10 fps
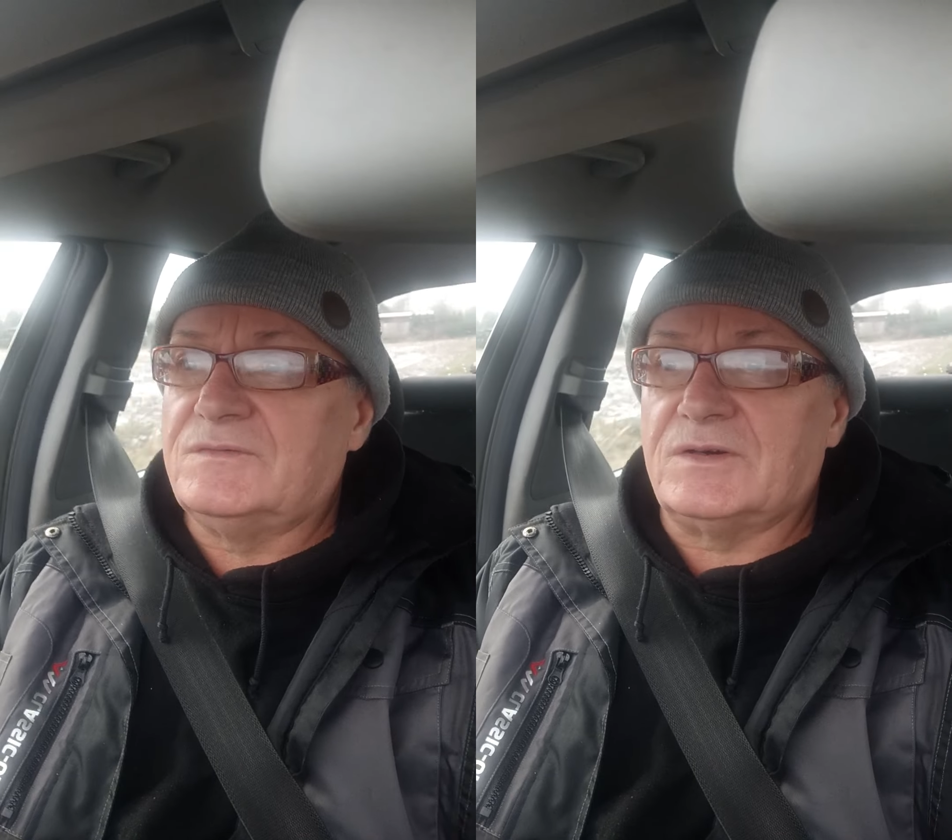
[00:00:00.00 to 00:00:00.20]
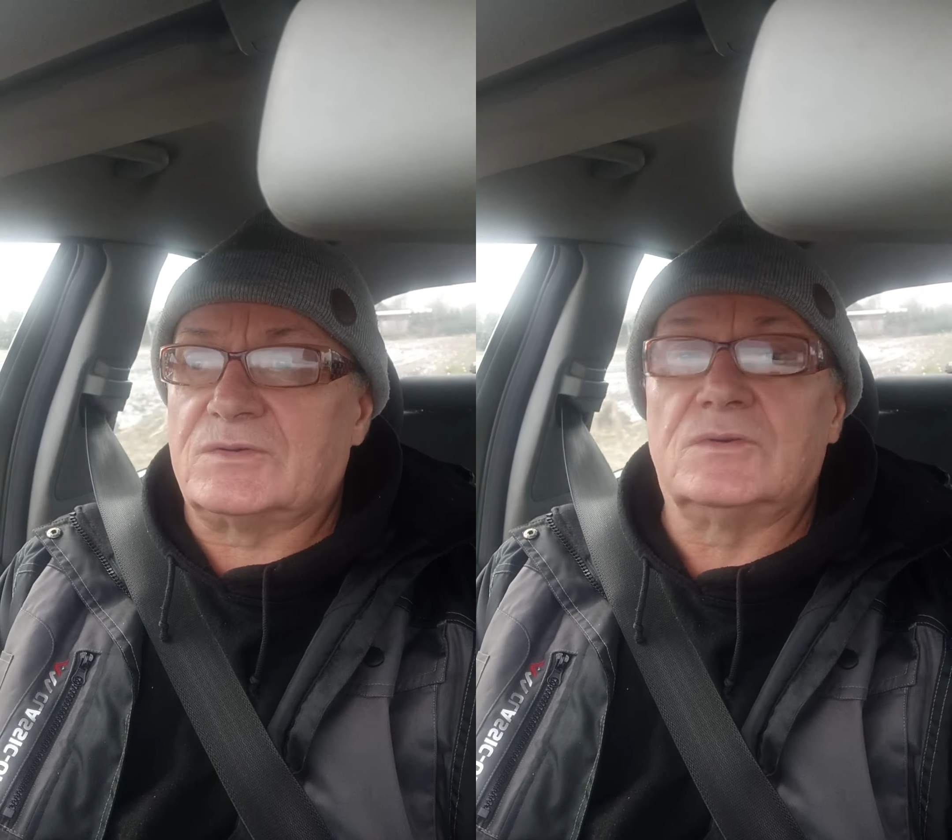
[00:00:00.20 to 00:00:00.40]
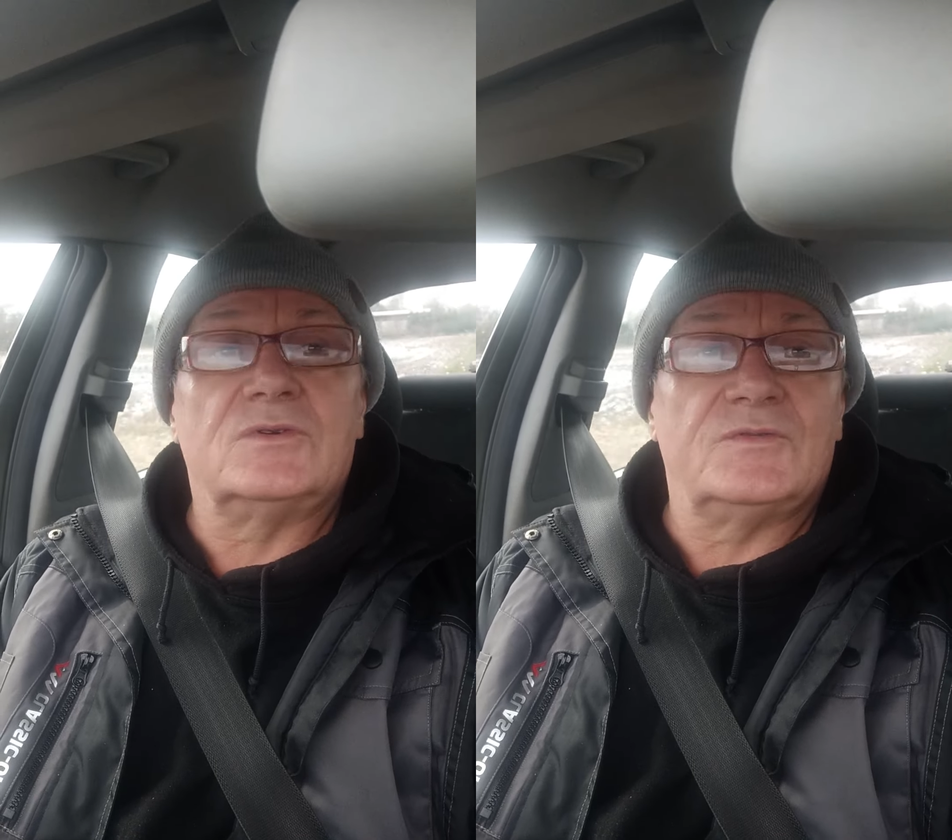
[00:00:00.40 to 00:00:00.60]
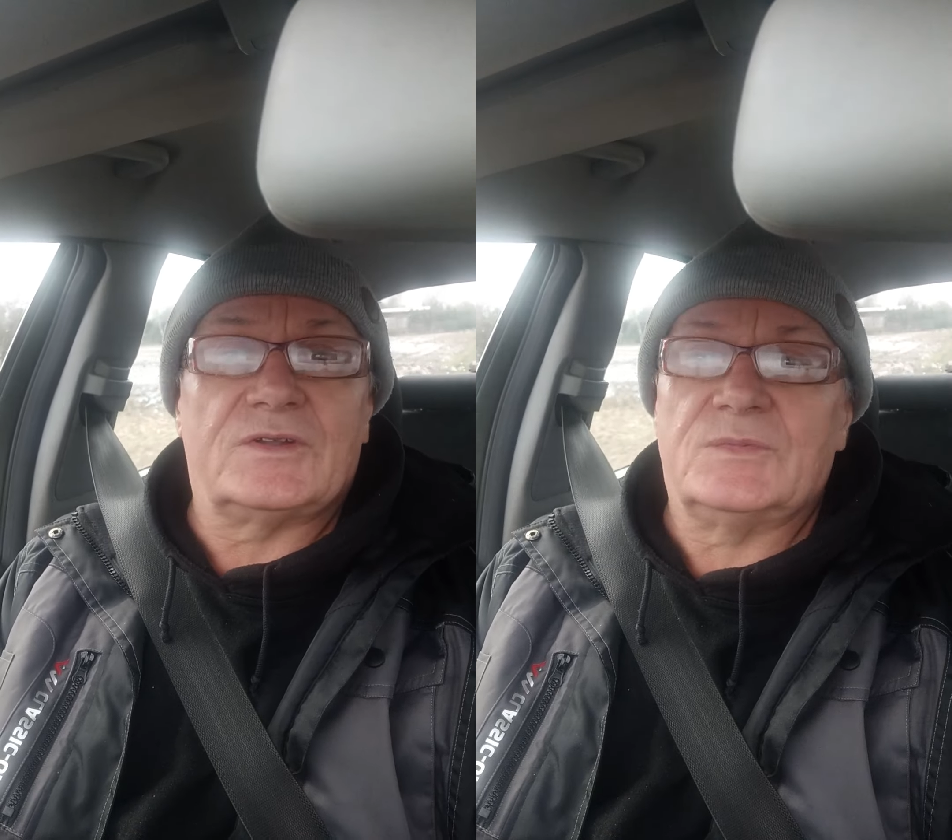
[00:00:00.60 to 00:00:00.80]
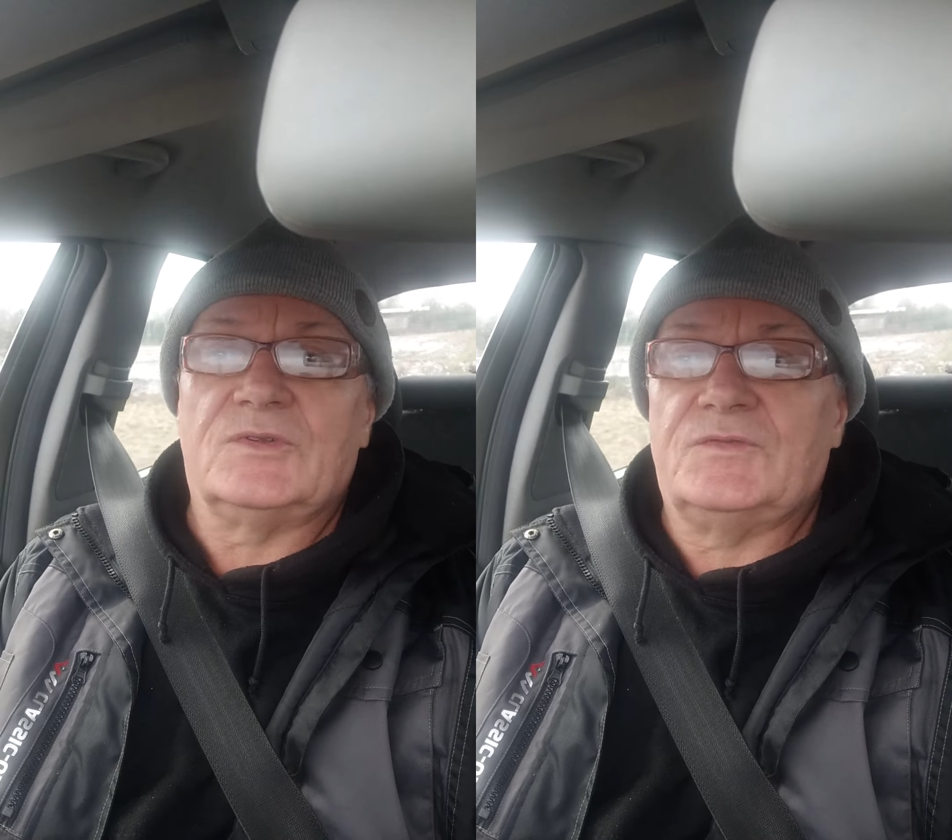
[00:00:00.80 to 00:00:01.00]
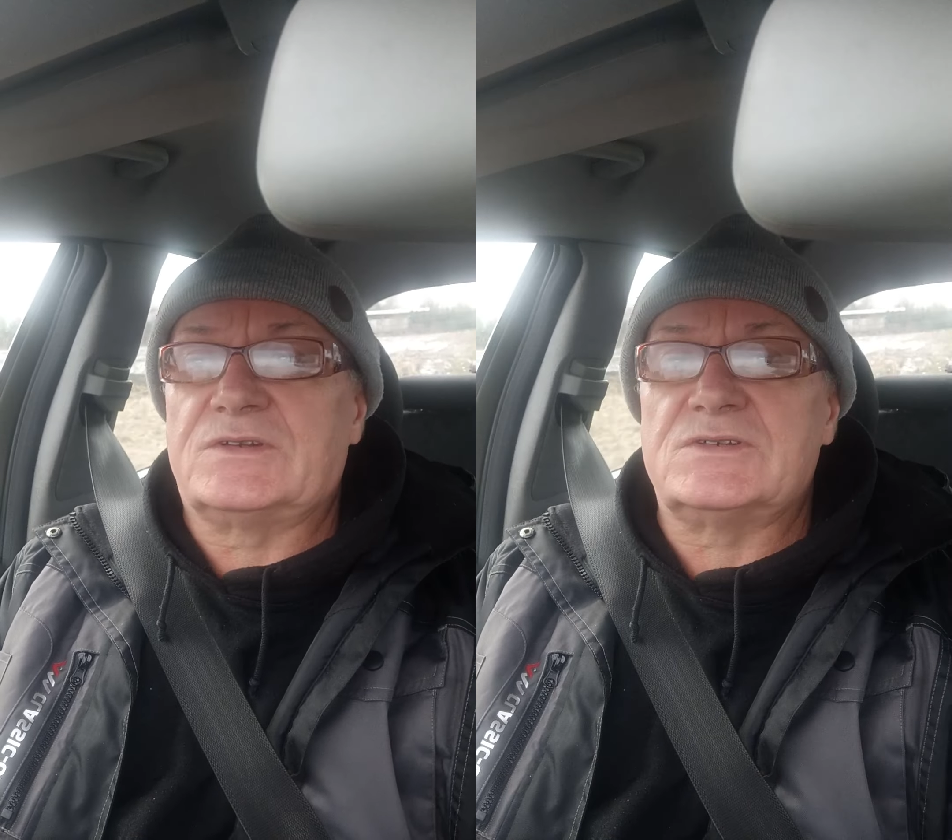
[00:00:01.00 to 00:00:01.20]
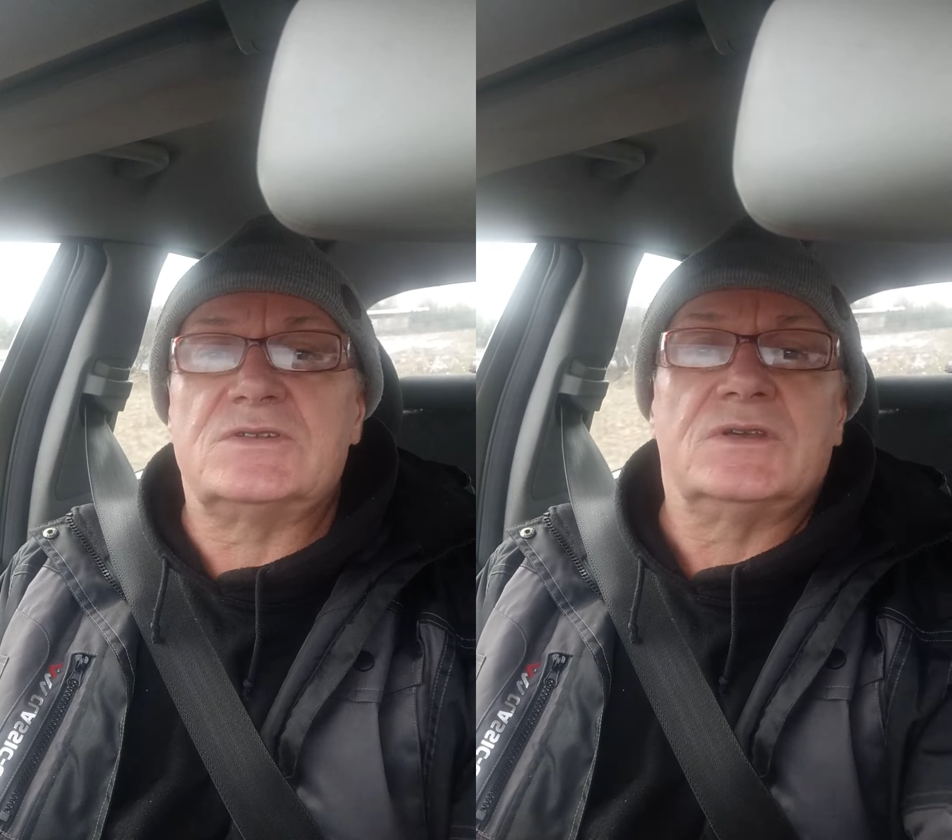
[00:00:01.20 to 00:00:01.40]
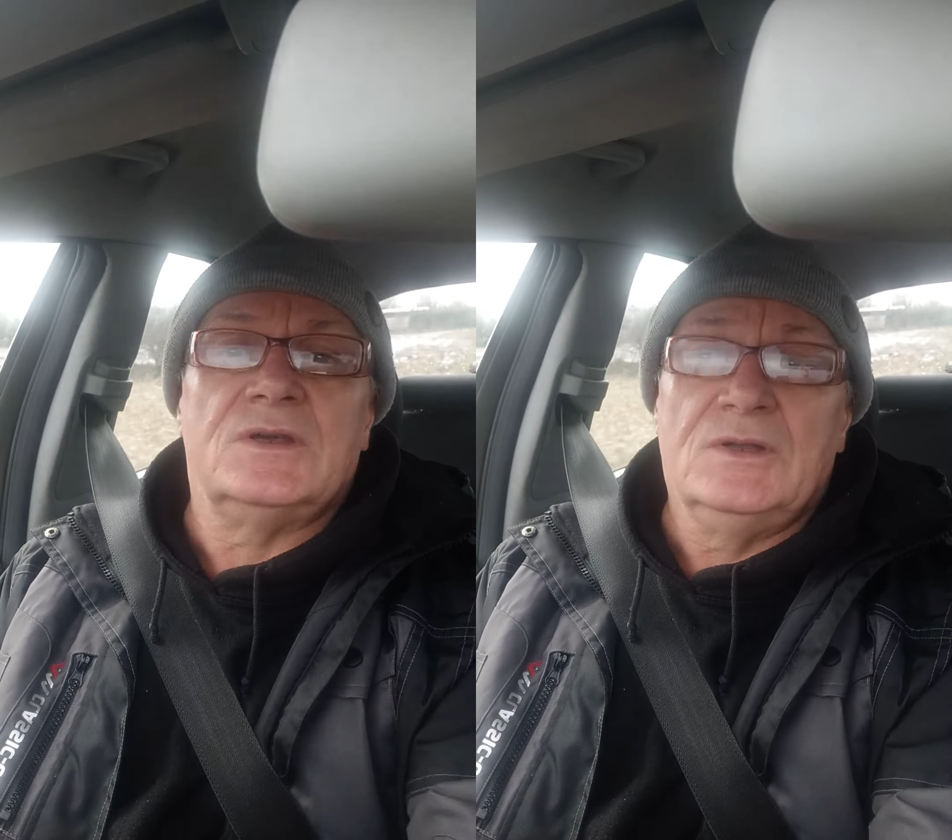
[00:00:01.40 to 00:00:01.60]
warunków
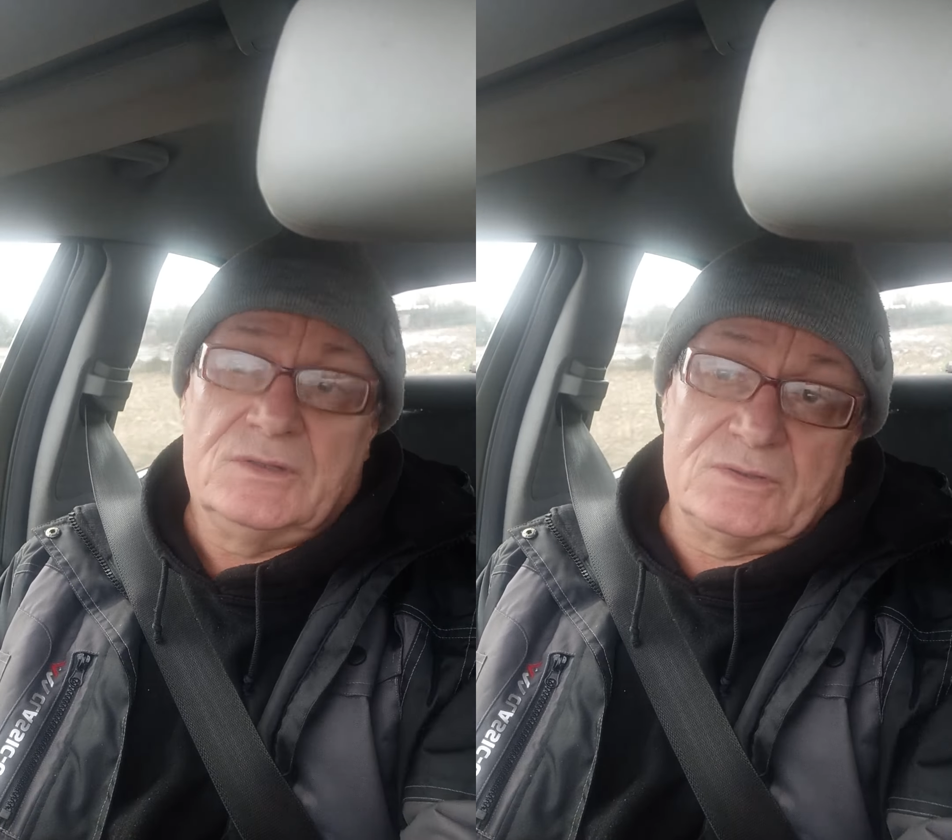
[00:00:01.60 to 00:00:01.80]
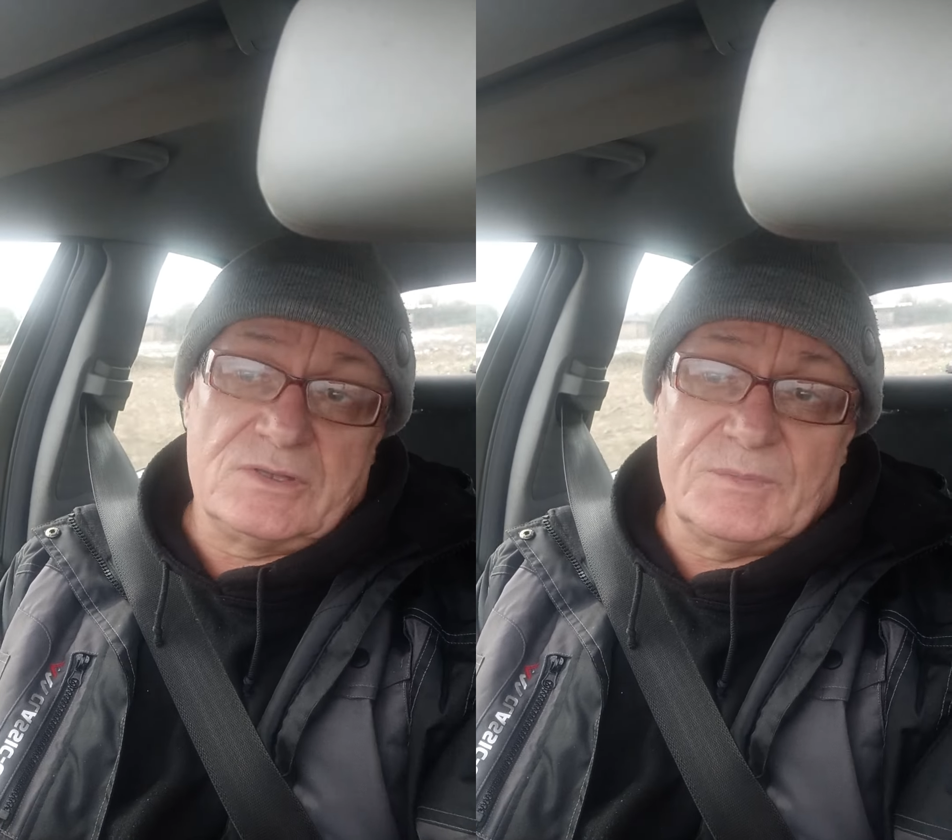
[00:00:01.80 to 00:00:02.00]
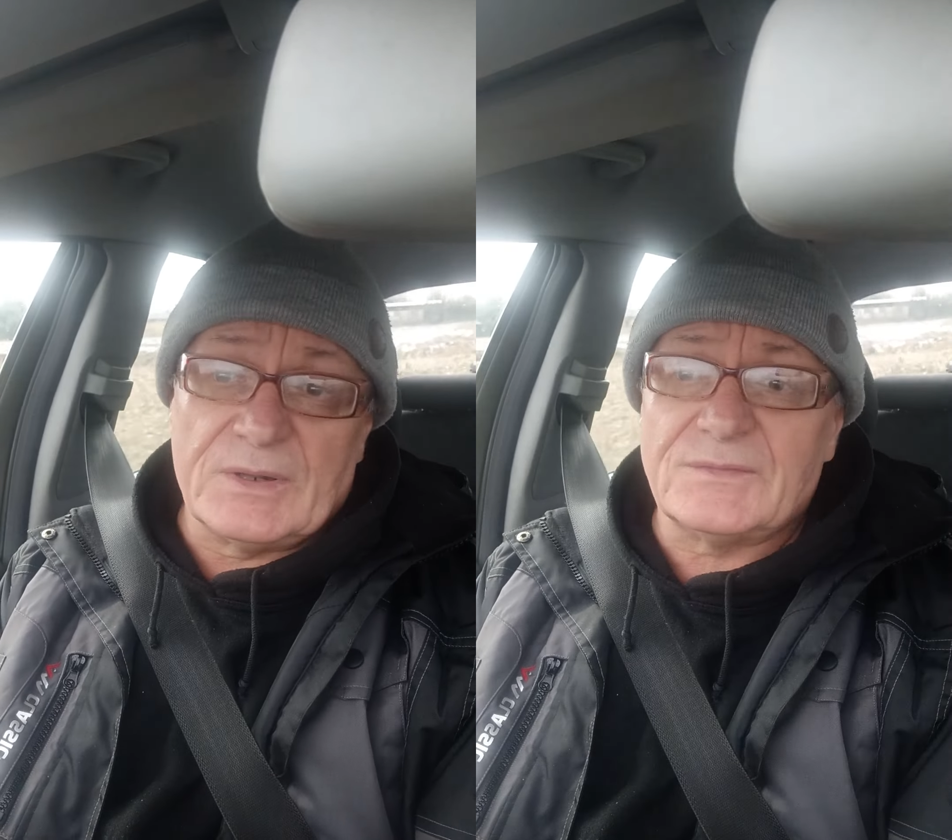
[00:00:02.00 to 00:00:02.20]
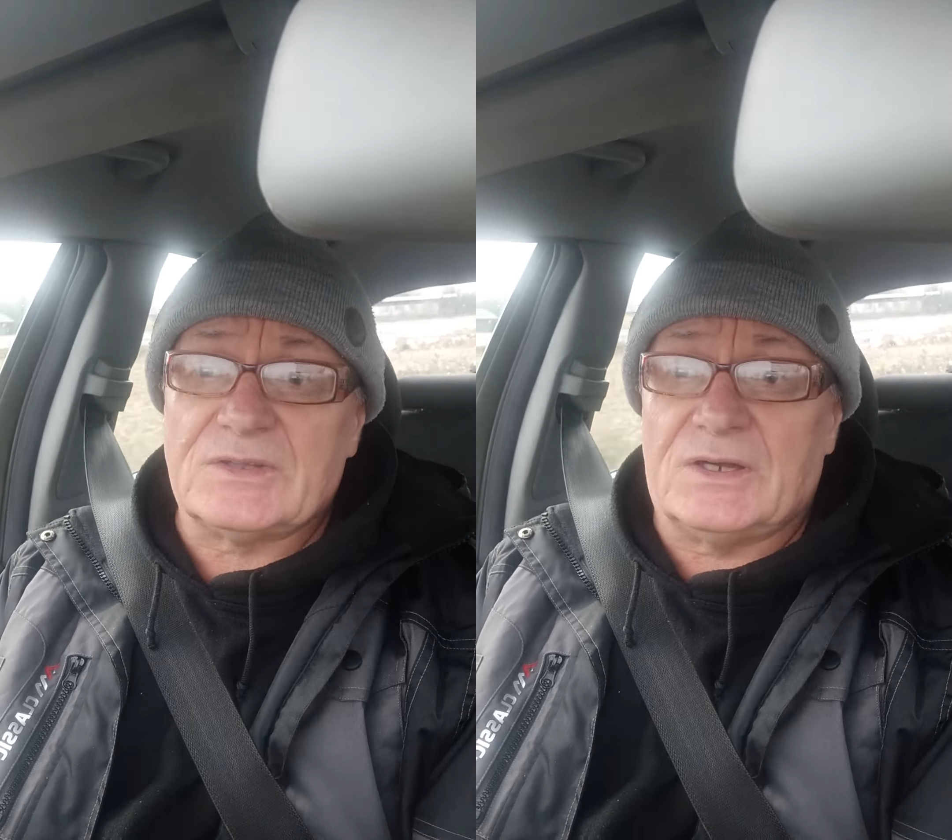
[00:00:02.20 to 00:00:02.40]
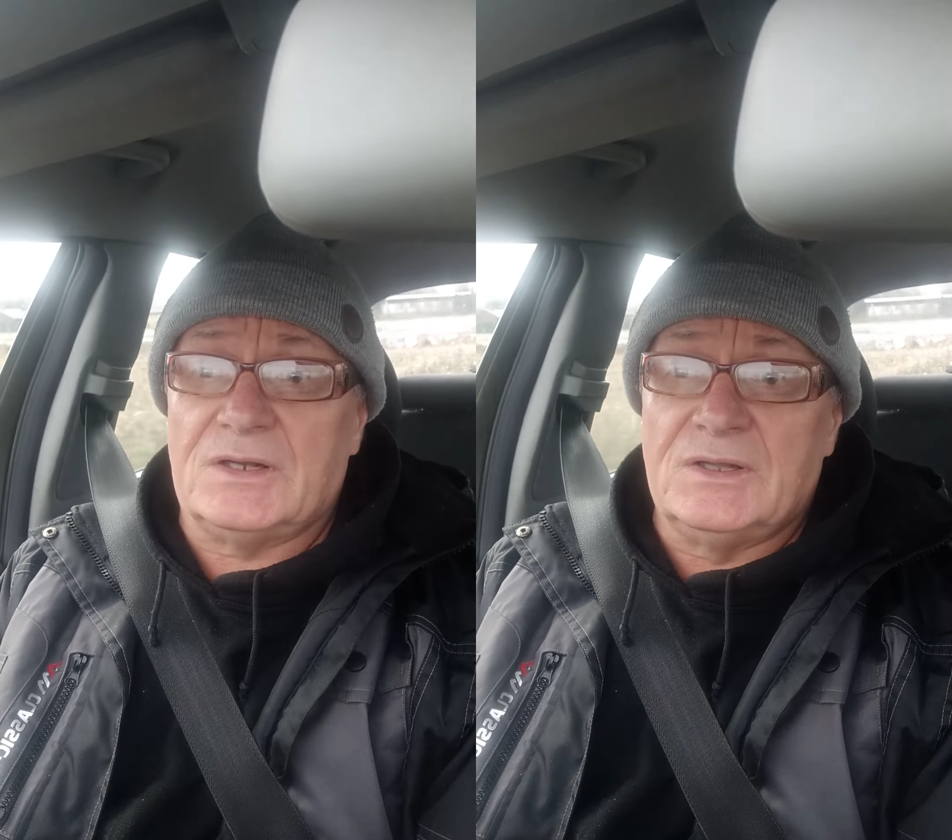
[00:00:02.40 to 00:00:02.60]
atmosferycznych. No nieprawda.